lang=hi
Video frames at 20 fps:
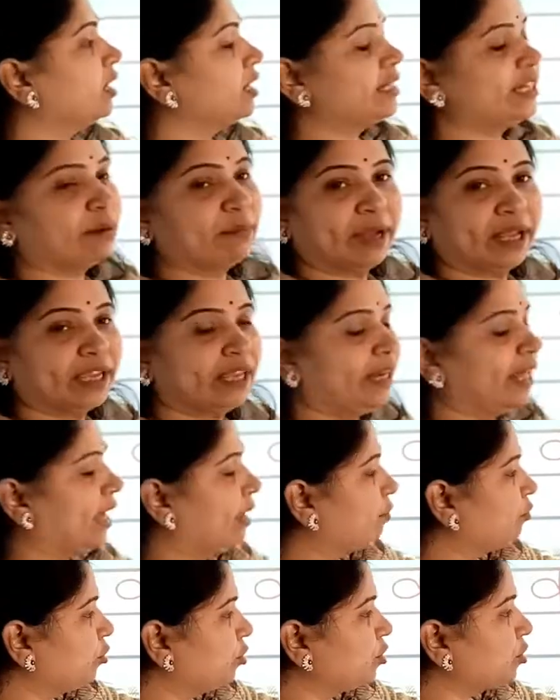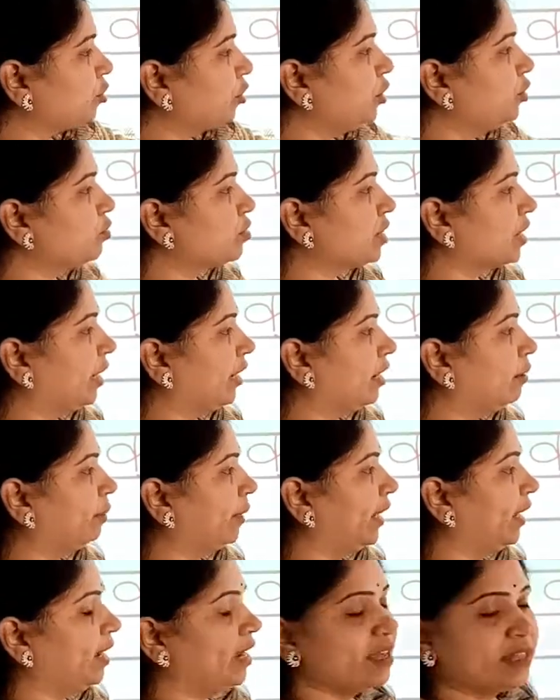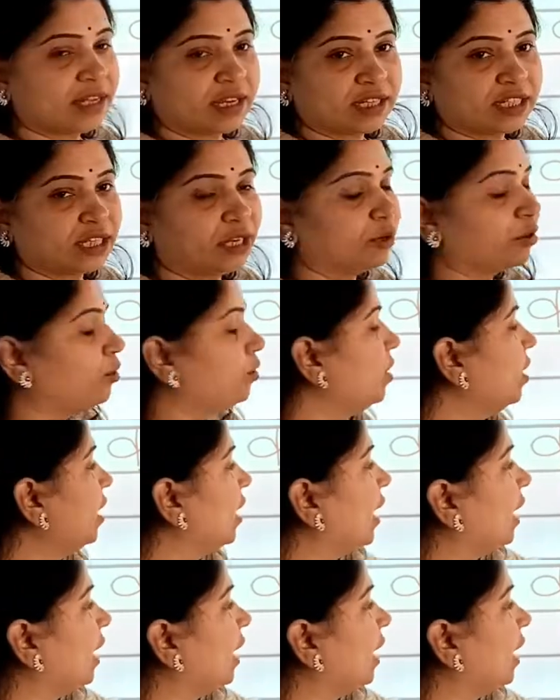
क्षमा के लिए आपको इसको यूज करना पड़ेगा इस अक्षर को